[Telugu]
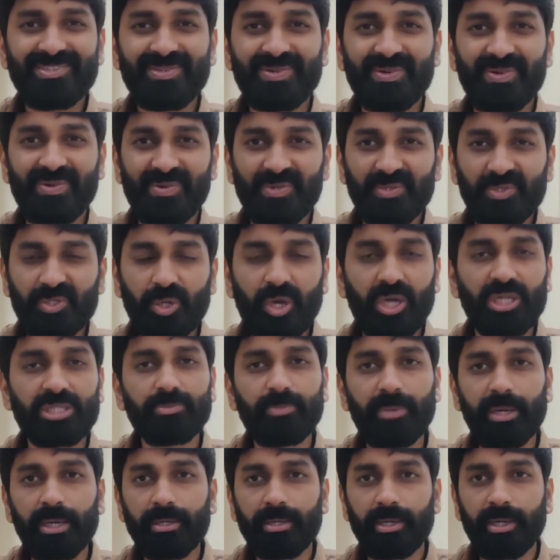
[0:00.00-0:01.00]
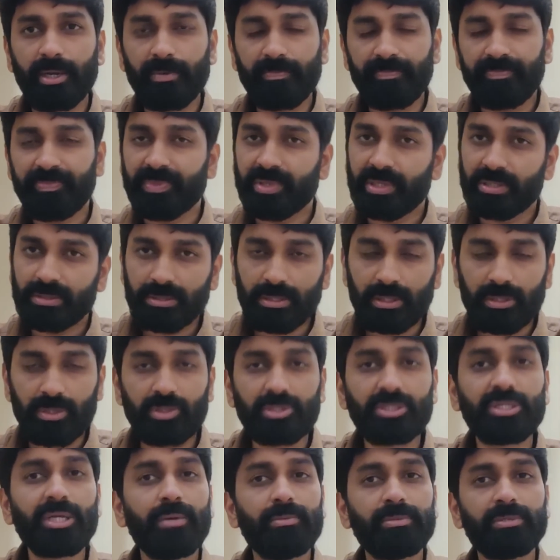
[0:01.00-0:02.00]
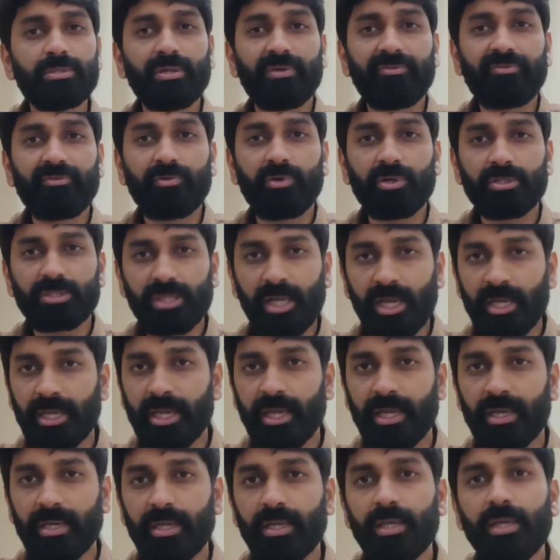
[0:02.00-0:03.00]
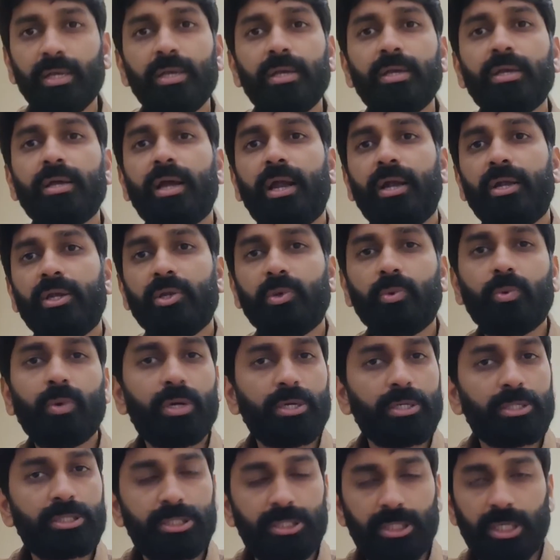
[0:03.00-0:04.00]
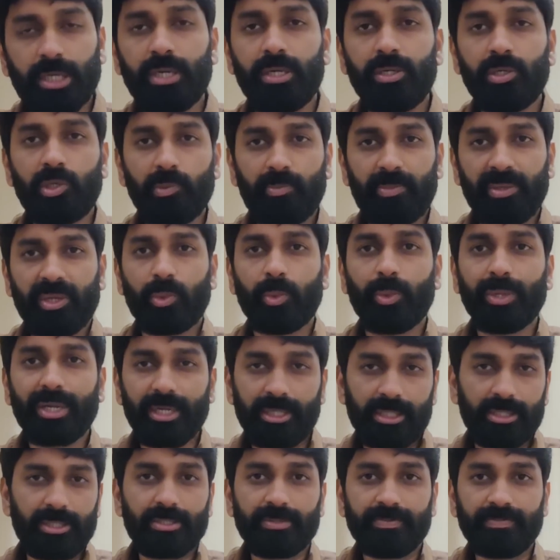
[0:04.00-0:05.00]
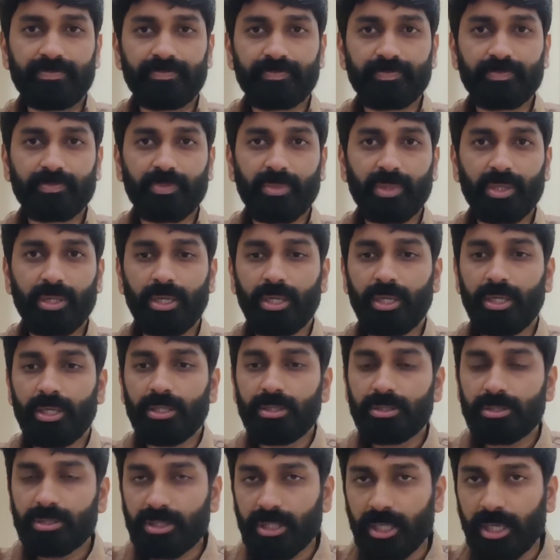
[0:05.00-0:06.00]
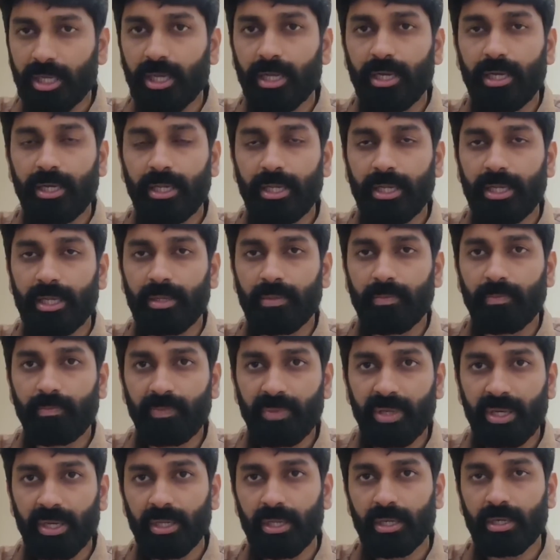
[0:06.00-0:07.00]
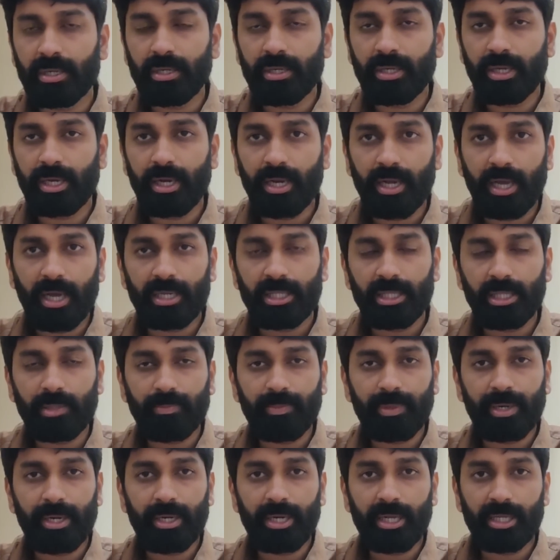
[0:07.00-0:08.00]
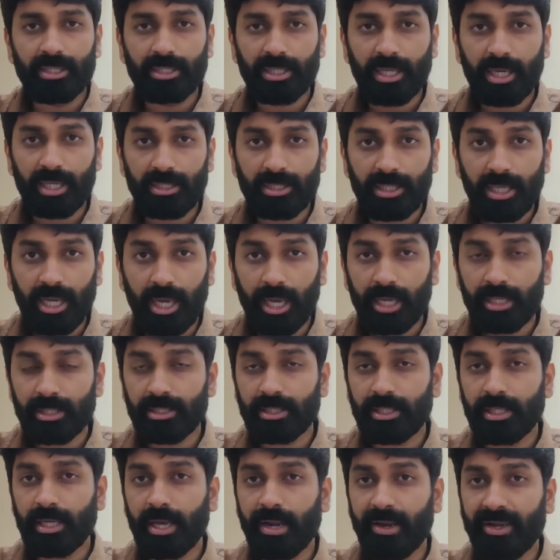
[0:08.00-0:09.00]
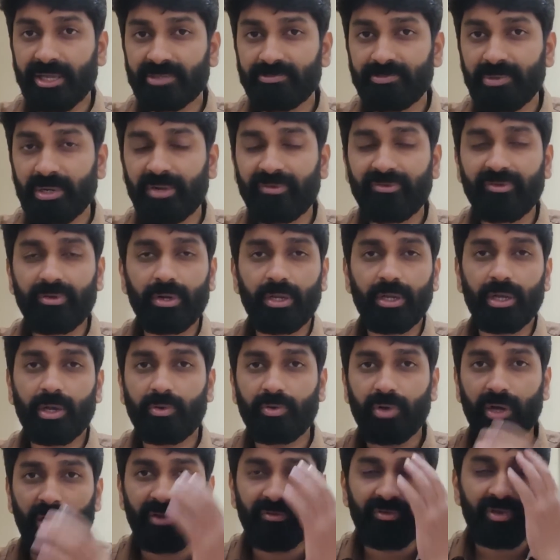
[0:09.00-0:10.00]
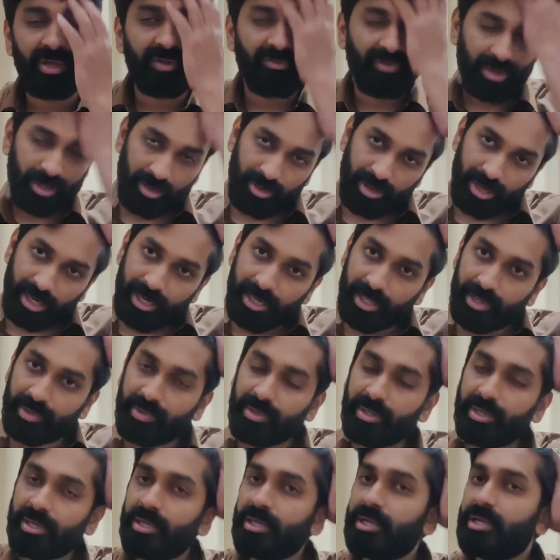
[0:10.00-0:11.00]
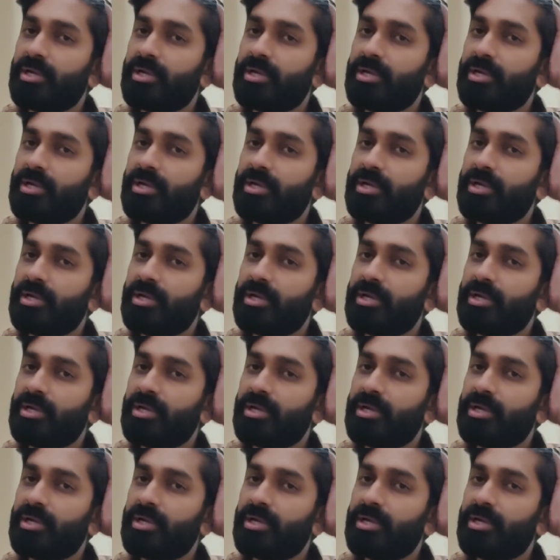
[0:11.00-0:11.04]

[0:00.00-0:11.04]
సో జాస్ బట్లర్ సంజు శాంసన్ ఆఫ్ కోర్స్ అగైన్ అండ్ యూ వాంట్ చహల్ టు పిక్ వికెట్స్ చహల్ని మిల్లర్ అండ్ హార్దిక్ పాండ్యా చాలా జాగ్రత్తగా రెస్పెక్ట్ఫుల్గా క్వాలిఫైయర్ వన్లో ఆడారు